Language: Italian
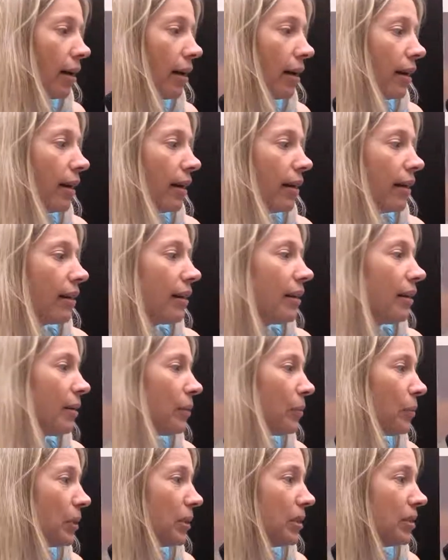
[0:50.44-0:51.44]
E
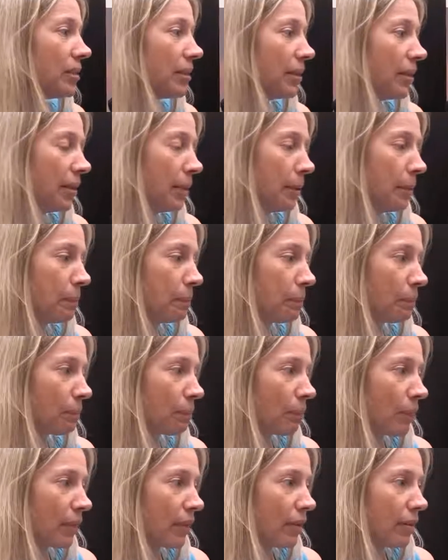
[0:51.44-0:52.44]
quindi mm,
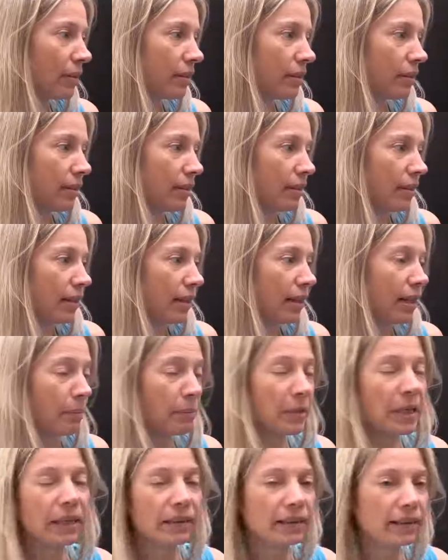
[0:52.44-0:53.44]
la
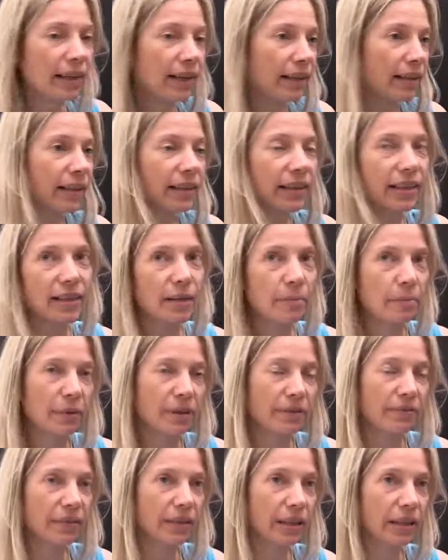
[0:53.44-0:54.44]
mia tecnica
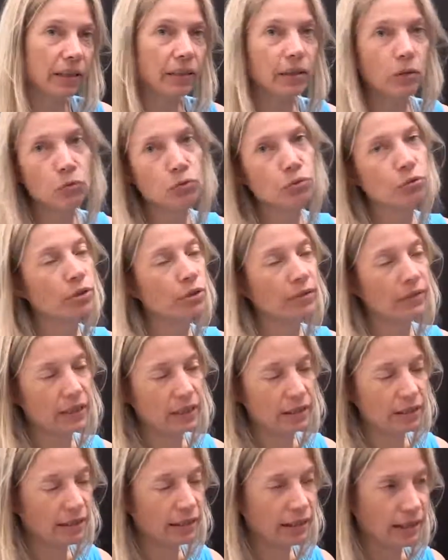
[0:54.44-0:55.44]
preferita, uso
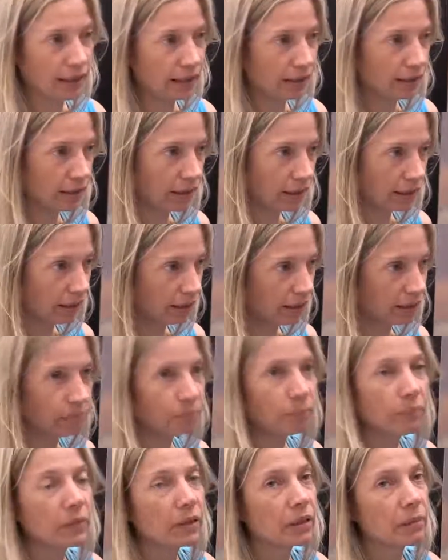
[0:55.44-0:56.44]
diverse tecniche,
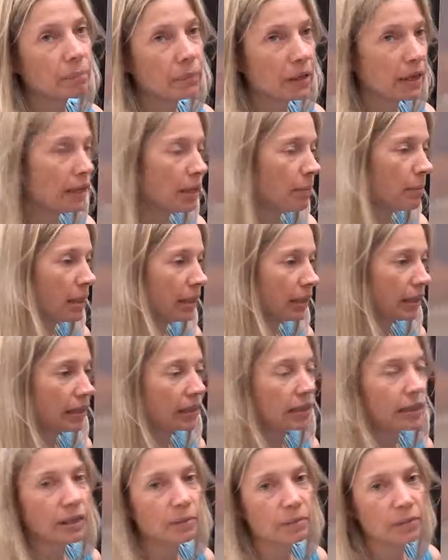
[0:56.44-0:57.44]
ma la mia
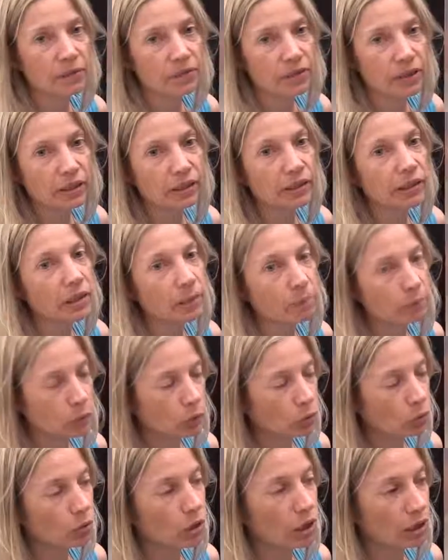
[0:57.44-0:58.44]
tecnica preferita è la
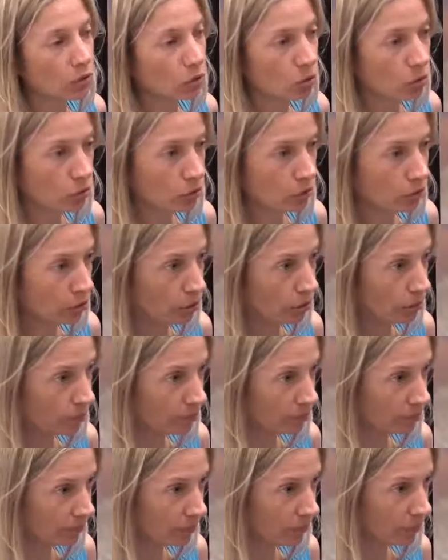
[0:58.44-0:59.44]
pittura ad
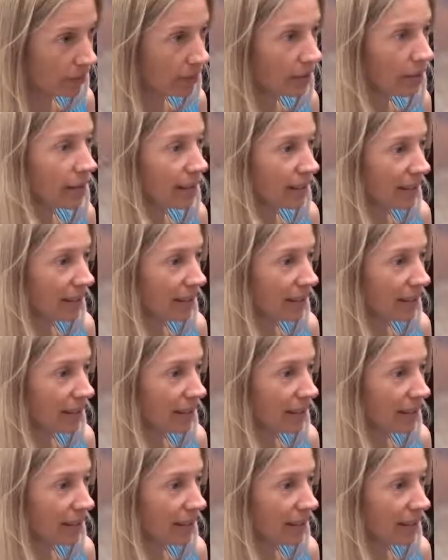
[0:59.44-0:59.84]
olio che,